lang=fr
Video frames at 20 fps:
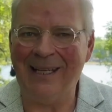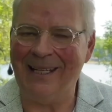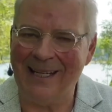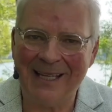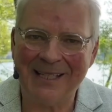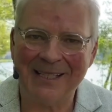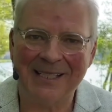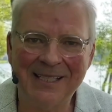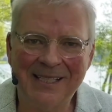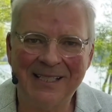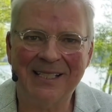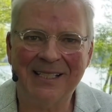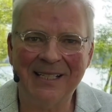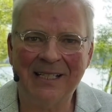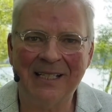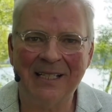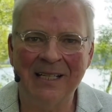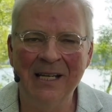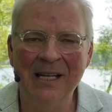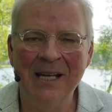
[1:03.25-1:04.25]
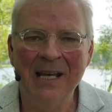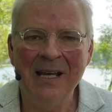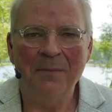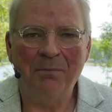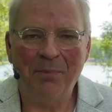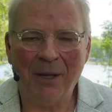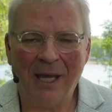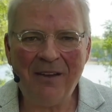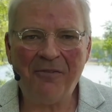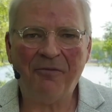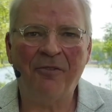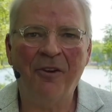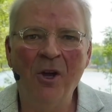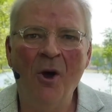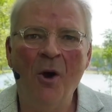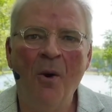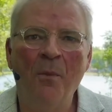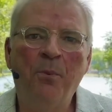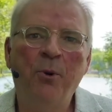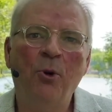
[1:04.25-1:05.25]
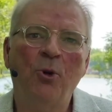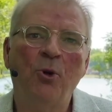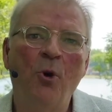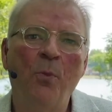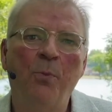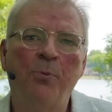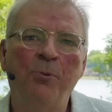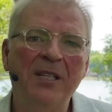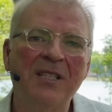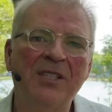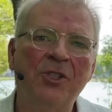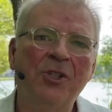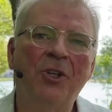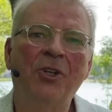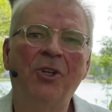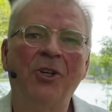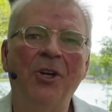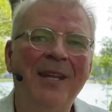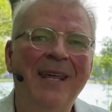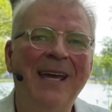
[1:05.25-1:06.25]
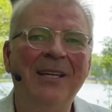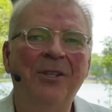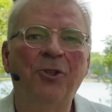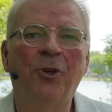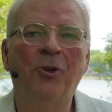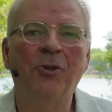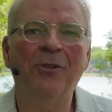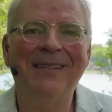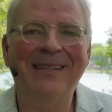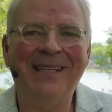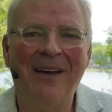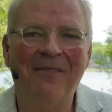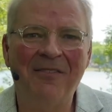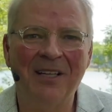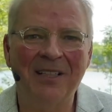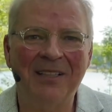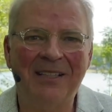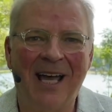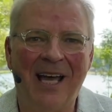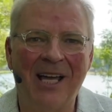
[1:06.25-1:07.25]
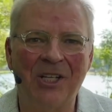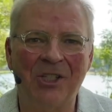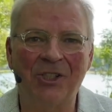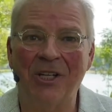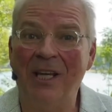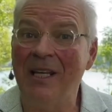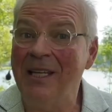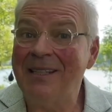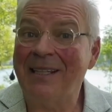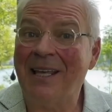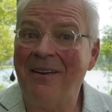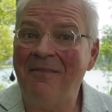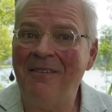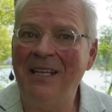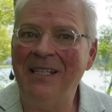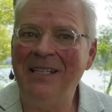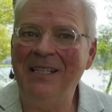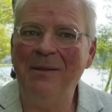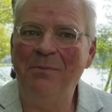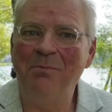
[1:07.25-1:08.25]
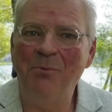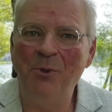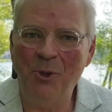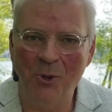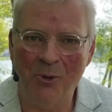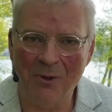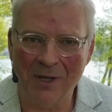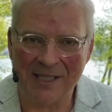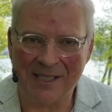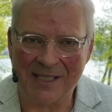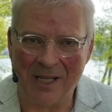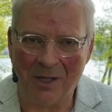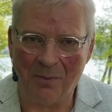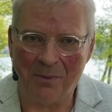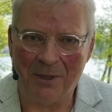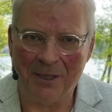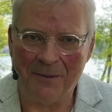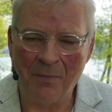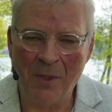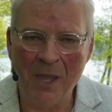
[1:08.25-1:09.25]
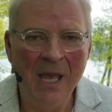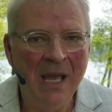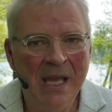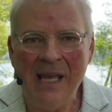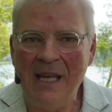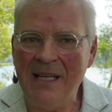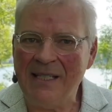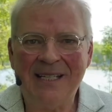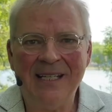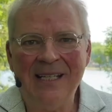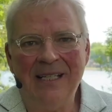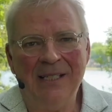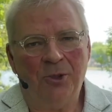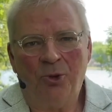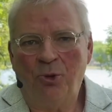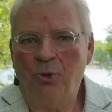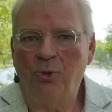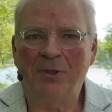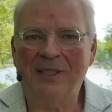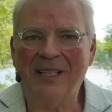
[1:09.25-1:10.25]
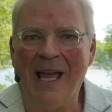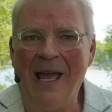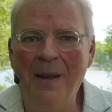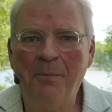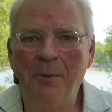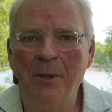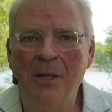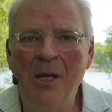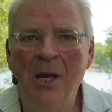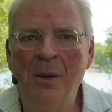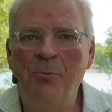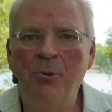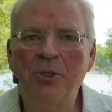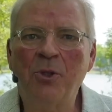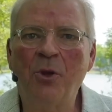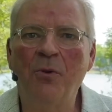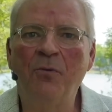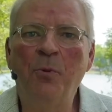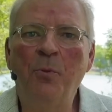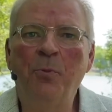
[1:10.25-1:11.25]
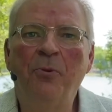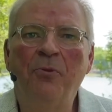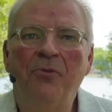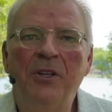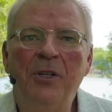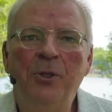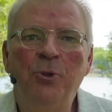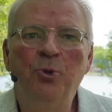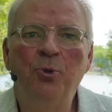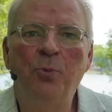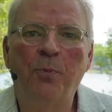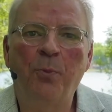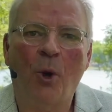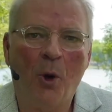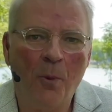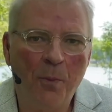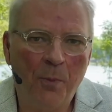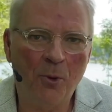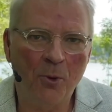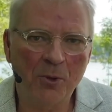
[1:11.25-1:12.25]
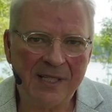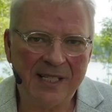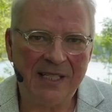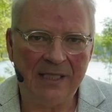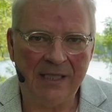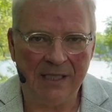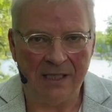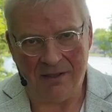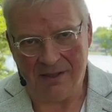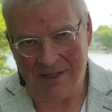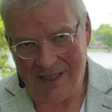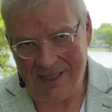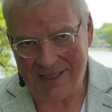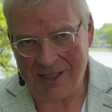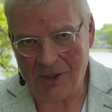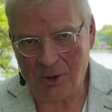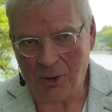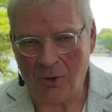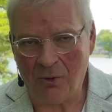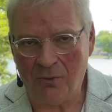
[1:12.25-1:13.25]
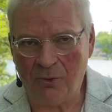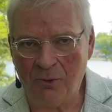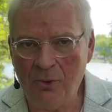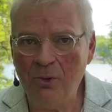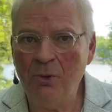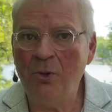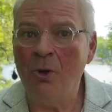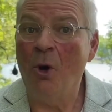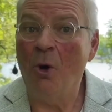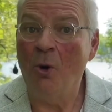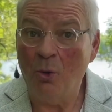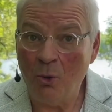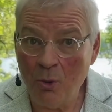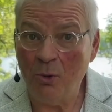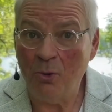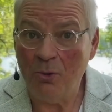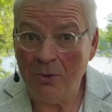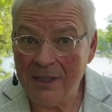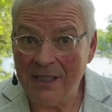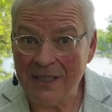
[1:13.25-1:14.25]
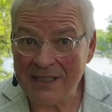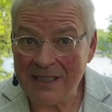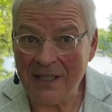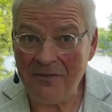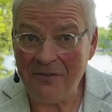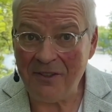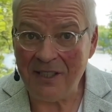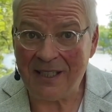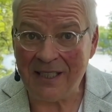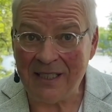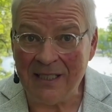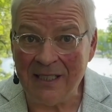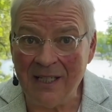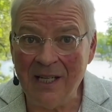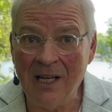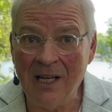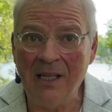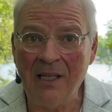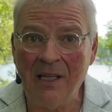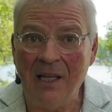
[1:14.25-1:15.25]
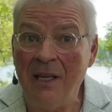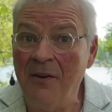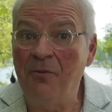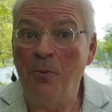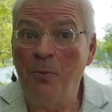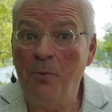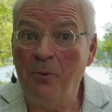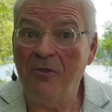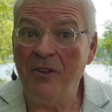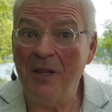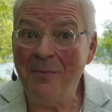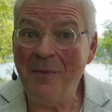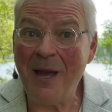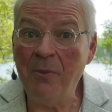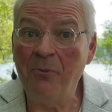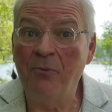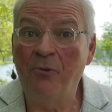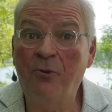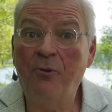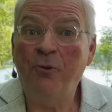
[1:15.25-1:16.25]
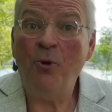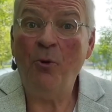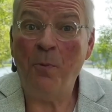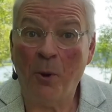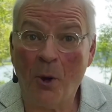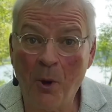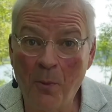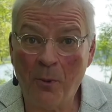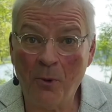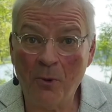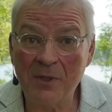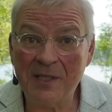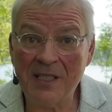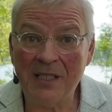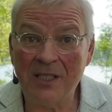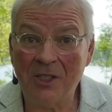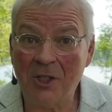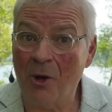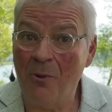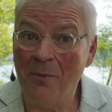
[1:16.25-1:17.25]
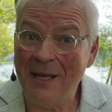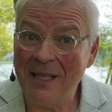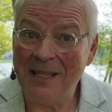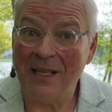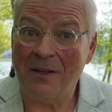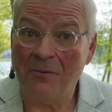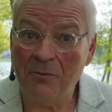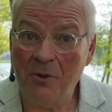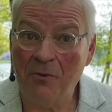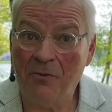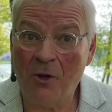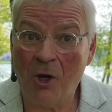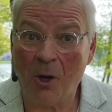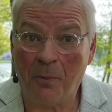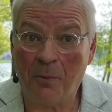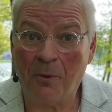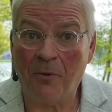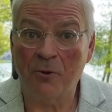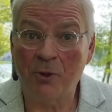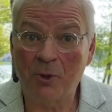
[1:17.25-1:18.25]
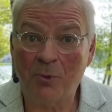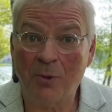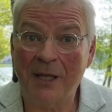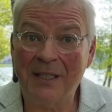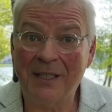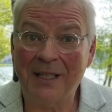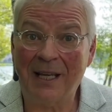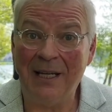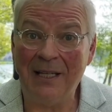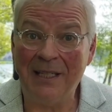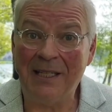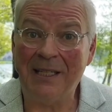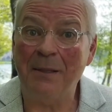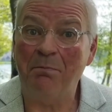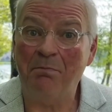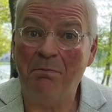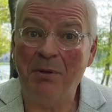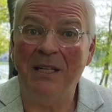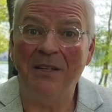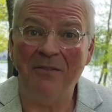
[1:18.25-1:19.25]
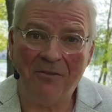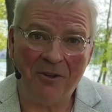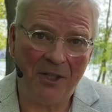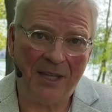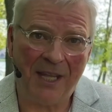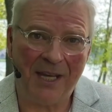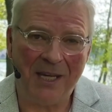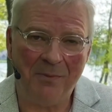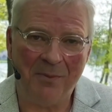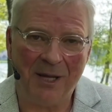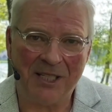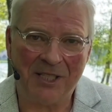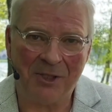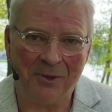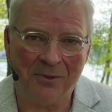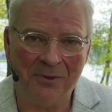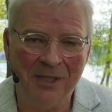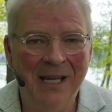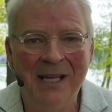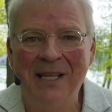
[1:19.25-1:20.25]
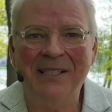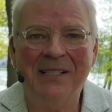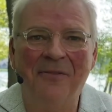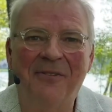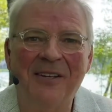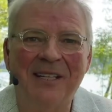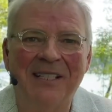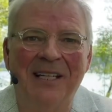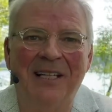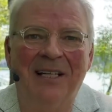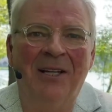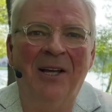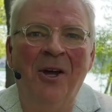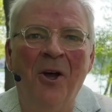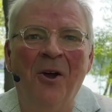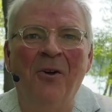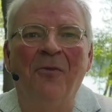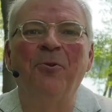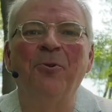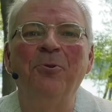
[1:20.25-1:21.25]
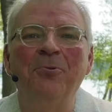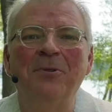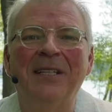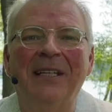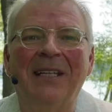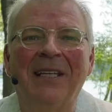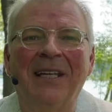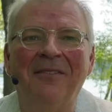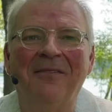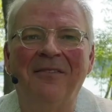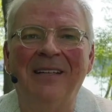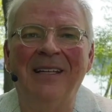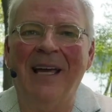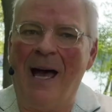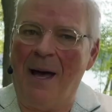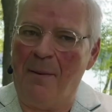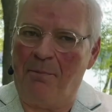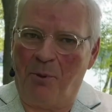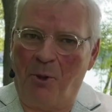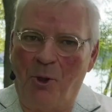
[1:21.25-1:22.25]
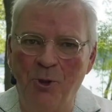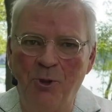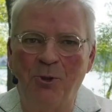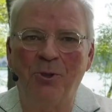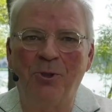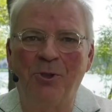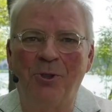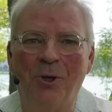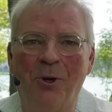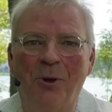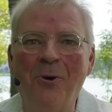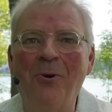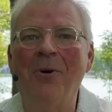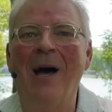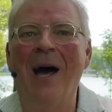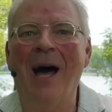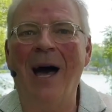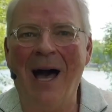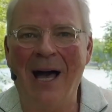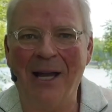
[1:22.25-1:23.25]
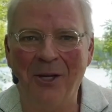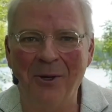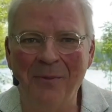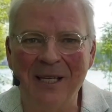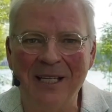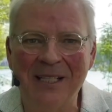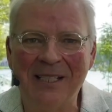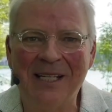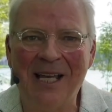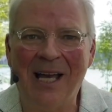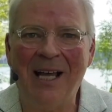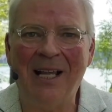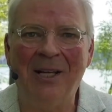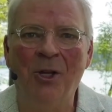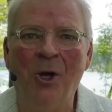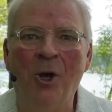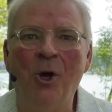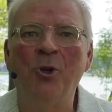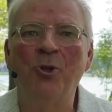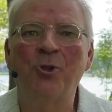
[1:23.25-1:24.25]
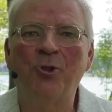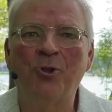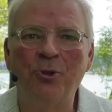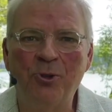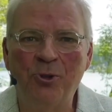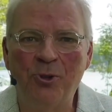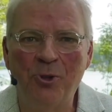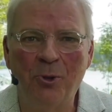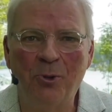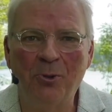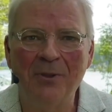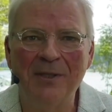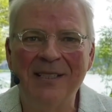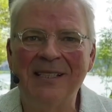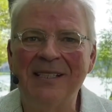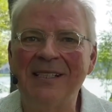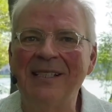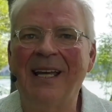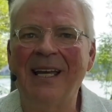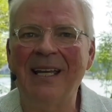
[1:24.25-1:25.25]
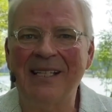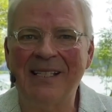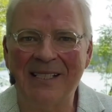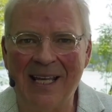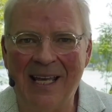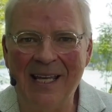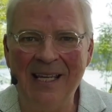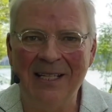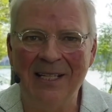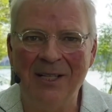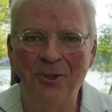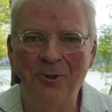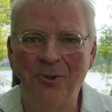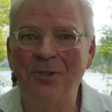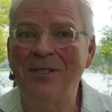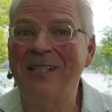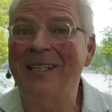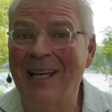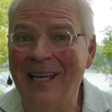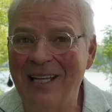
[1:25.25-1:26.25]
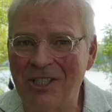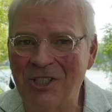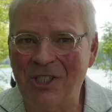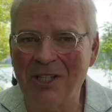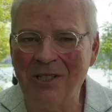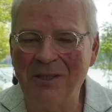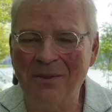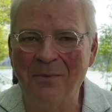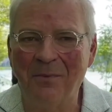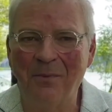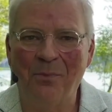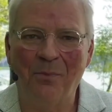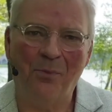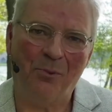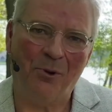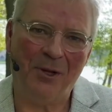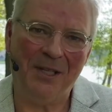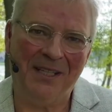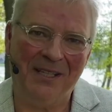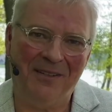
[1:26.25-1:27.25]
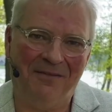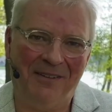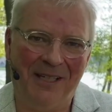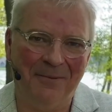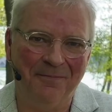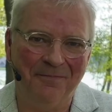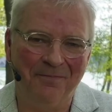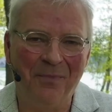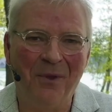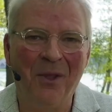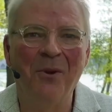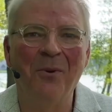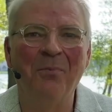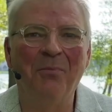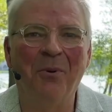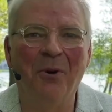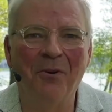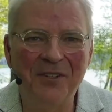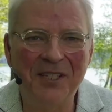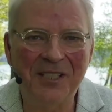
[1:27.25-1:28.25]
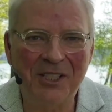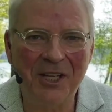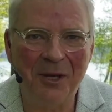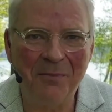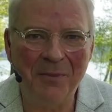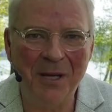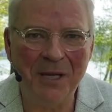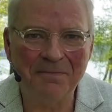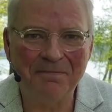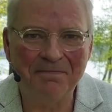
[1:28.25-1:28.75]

et artistique. Bref, pour qu'on puisse se connaître davantage et travailler mieux ensemble. Et c'est tout simple puisque vous pouvez nous proposer des entrevues ou des invités et vous pouvez même vous proposer comme intervieweur pour vous joindre à l'équipe bénévole d'animation. C'est facile. Vous nous écrivez à production, à commercial, studio-saint-jean.tv. Bon visionnement.